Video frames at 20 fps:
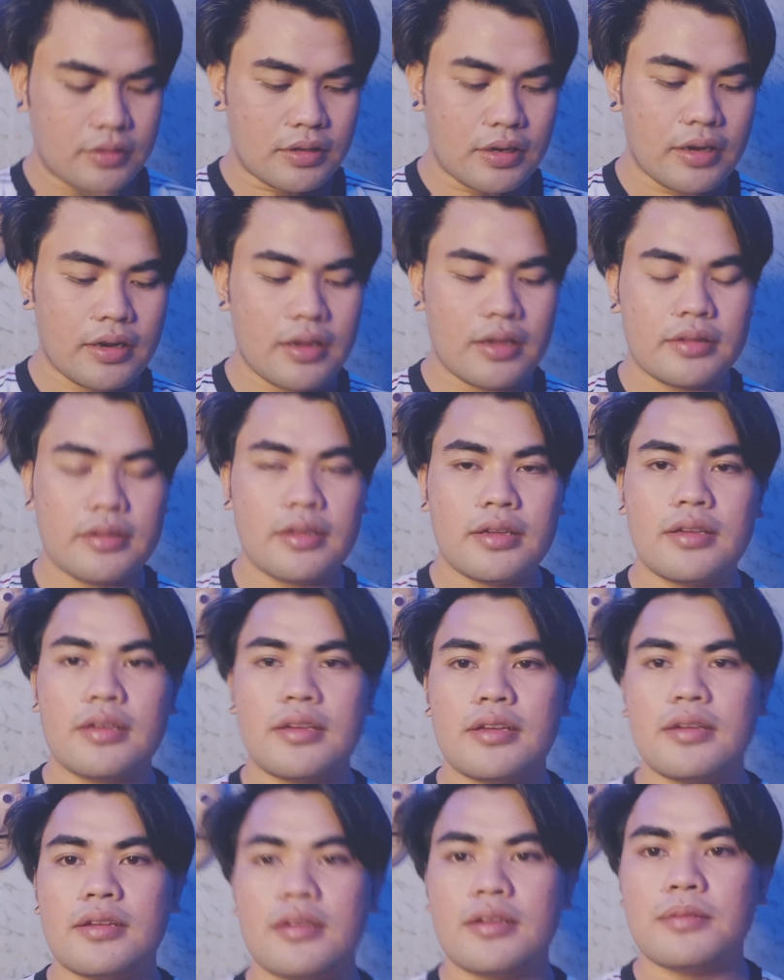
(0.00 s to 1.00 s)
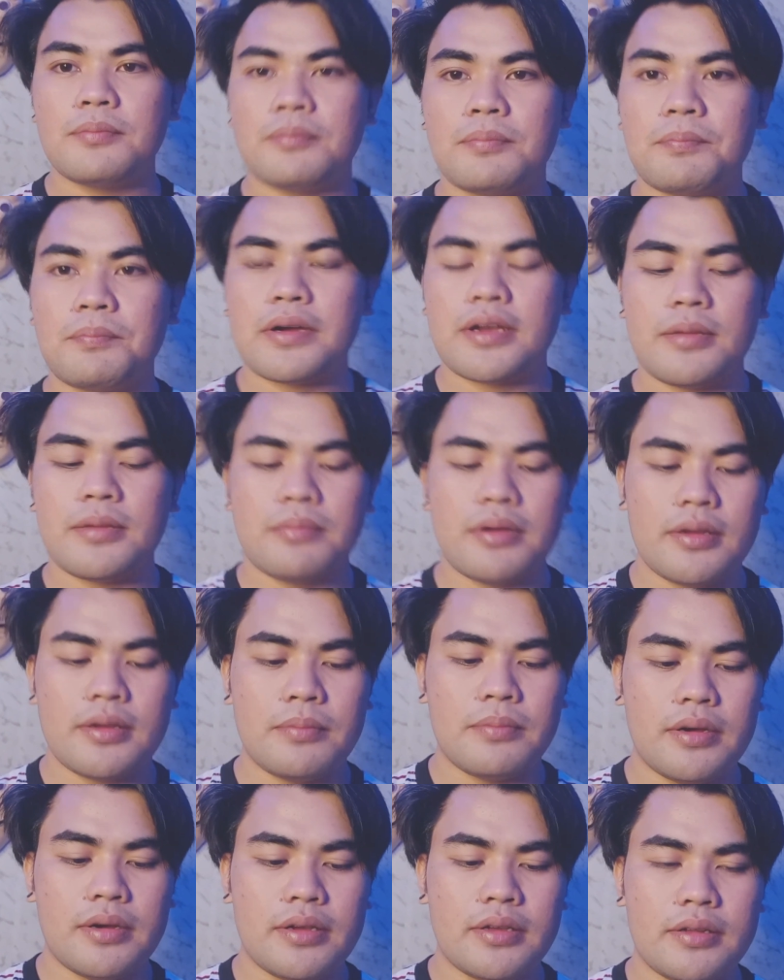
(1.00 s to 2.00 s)
Try natin ipaiba
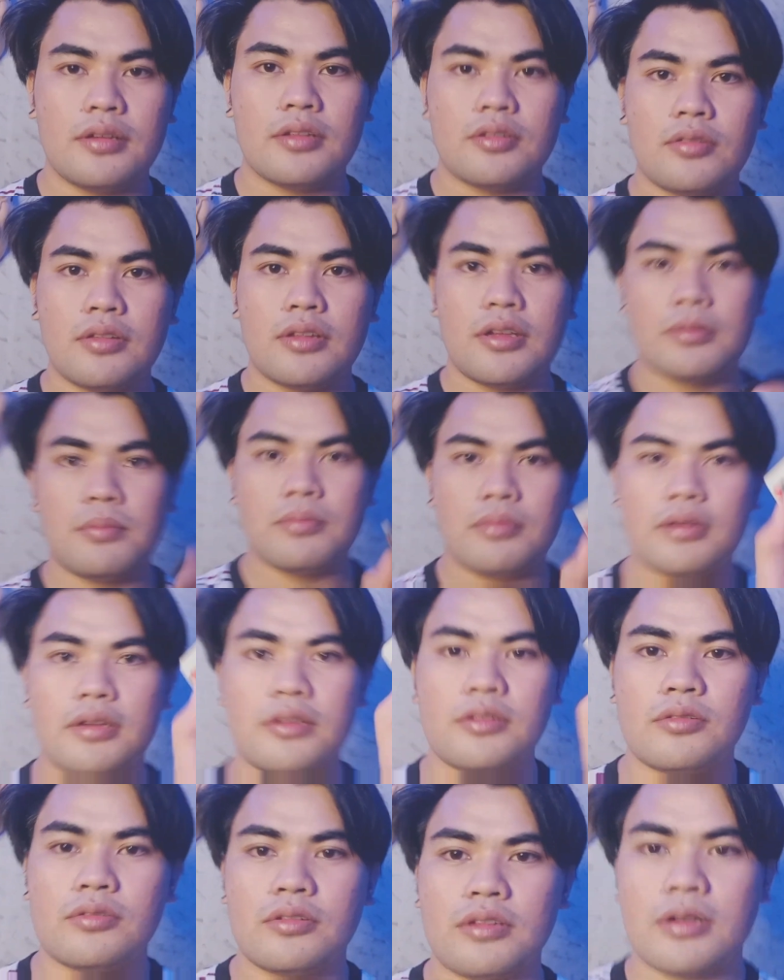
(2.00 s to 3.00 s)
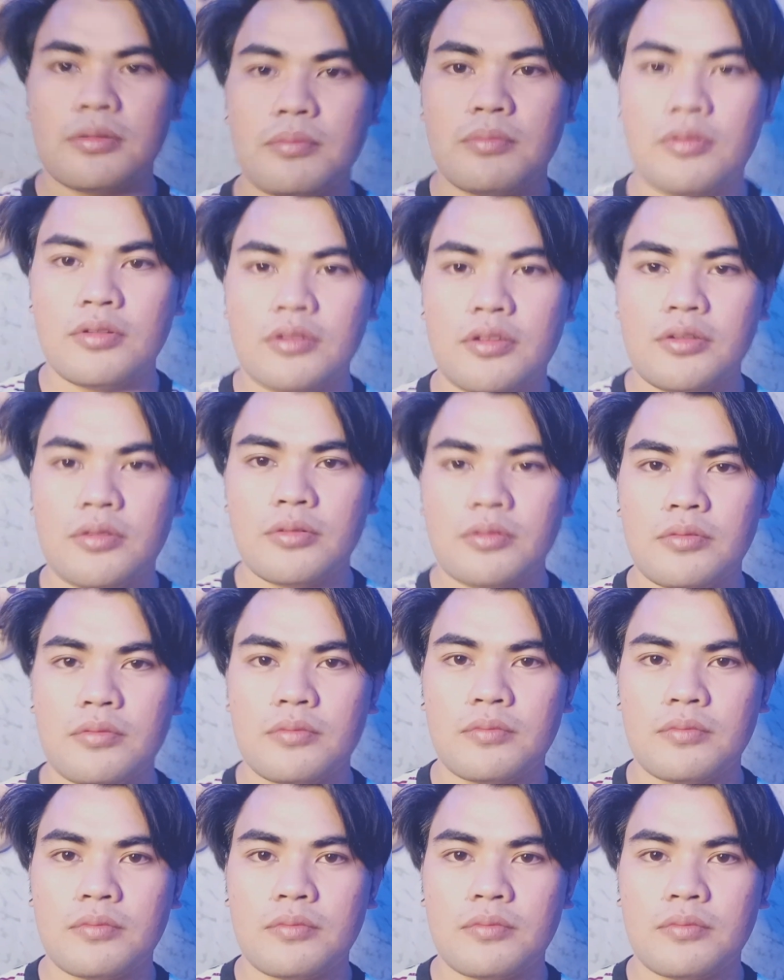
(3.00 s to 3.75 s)
ibahin itong, itong W.